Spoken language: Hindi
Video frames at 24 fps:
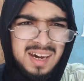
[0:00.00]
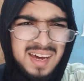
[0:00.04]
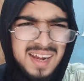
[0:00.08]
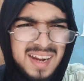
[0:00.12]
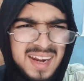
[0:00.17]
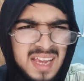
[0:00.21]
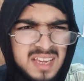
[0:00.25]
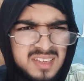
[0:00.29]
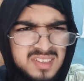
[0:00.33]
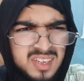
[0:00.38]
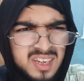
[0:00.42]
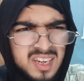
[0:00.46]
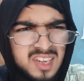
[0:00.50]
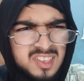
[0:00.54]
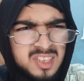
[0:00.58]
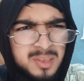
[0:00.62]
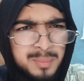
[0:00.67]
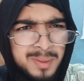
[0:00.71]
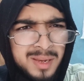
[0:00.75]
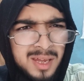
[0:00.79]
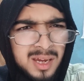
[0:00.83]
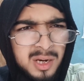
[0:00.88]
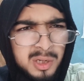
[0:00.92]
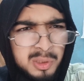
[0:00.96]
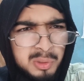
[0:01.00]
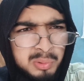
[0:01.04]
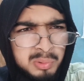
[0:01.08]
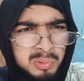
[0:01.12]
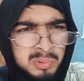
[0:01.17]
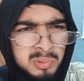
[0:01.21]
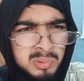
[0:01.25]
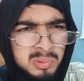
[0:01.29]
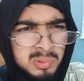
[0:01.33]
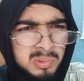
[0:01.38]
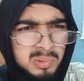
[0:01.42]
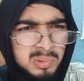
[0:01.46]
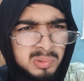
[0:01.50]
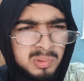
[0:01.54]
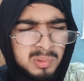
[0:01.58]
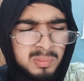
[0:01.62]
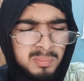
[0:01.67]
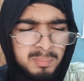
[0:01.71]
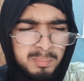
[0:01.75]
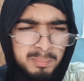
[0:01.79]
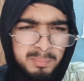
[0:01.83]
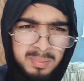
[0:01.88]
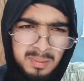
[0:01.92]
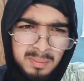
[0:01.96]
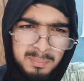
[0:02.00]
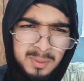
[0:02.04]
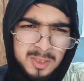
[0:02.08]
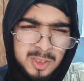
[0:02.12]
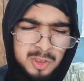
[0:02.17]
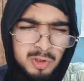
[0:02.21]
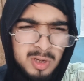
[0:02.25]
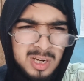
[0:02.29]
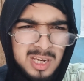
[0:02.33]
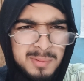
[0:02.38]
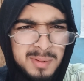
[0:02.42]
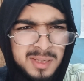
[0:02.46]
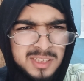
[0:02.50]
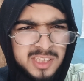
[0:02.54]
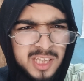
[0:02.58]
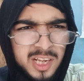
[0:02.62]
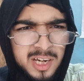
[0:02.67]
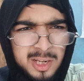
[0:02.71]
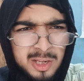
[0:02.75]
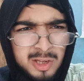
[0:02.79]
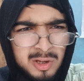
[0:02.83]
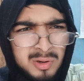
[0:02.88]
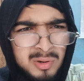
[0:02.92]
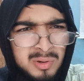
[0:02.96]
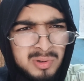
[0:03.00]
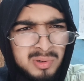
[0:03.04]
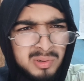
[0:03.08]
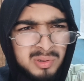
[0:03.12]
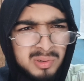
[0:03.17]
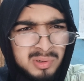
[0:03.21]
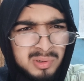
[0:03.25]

अरे ऐसे कैसे मना कर दू बच्चों वाली बात कर रही हो